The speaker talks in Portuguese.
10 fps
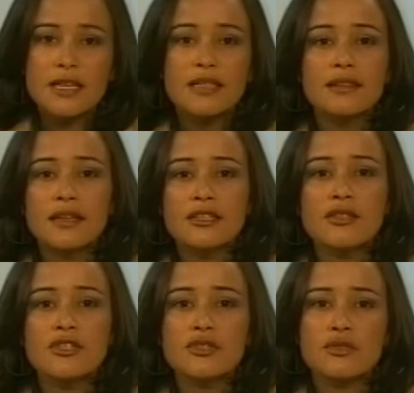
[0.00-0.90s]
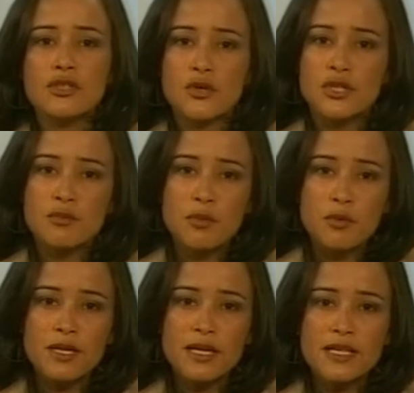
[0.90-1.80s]
tanto em instituições
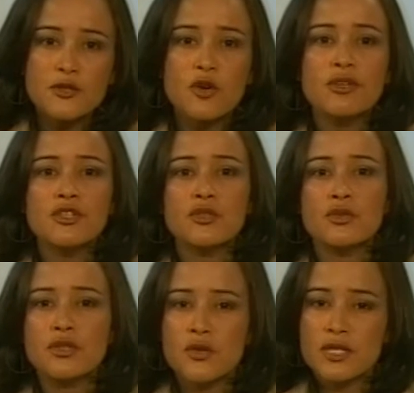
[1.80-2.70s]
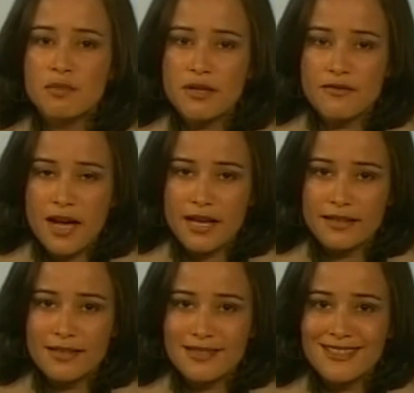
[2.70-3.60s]
públicas como em instituições
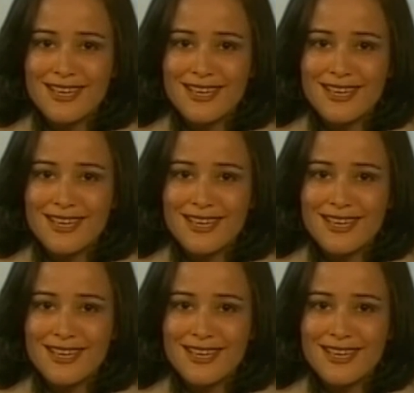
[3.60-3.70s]
privadas.